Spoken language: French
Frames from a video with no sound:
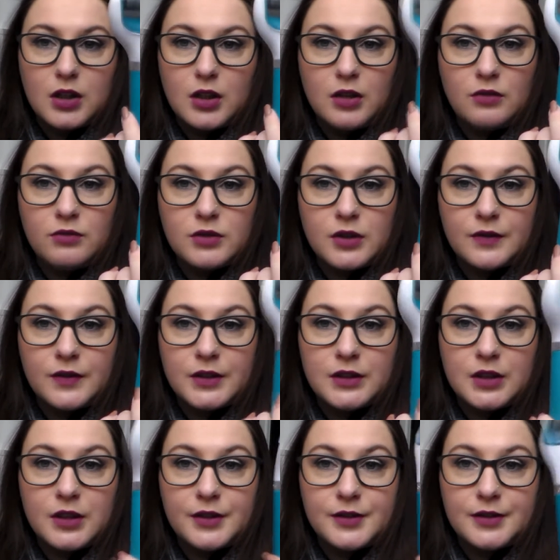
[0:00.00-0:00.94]
Et vous avez
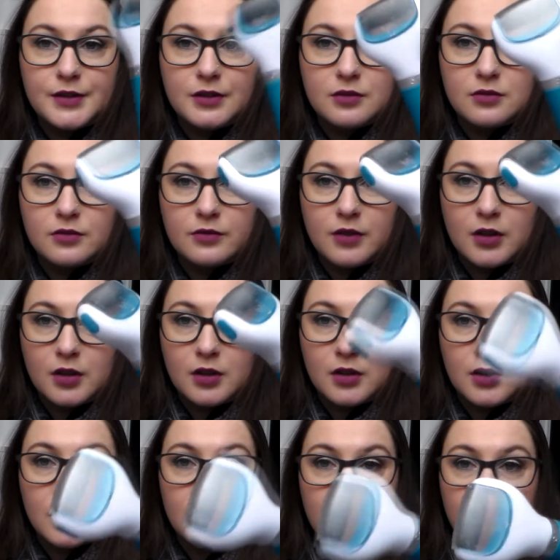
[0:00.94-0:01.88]
celle-ci, voilà,
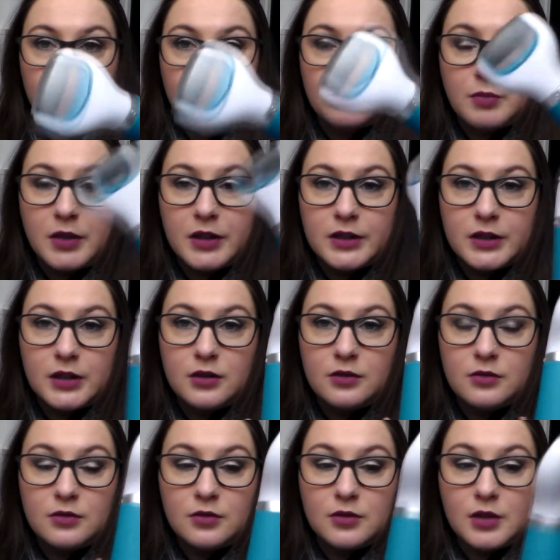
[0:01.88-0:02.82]
qui est toute
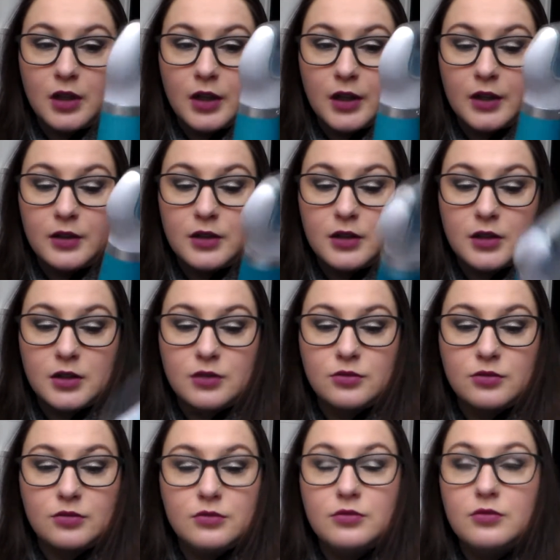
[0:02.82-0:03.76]
banale, il n'y a rien écrit
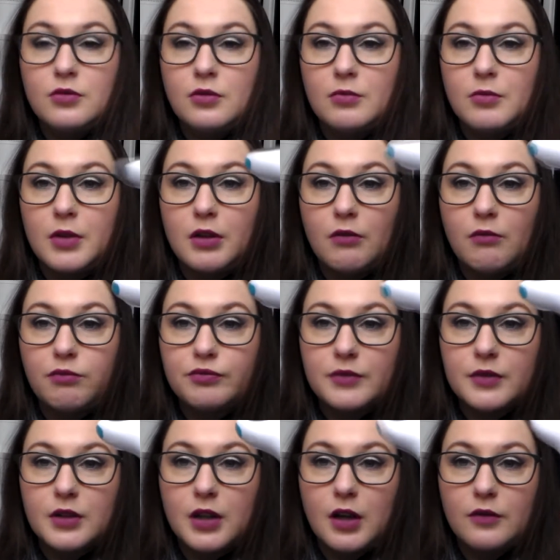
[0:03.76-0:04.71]
dessus, mais
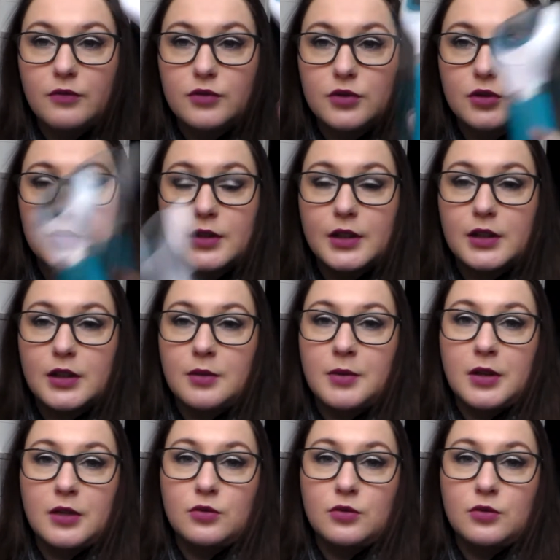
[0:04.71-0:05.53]
elle fonctionne très très bien.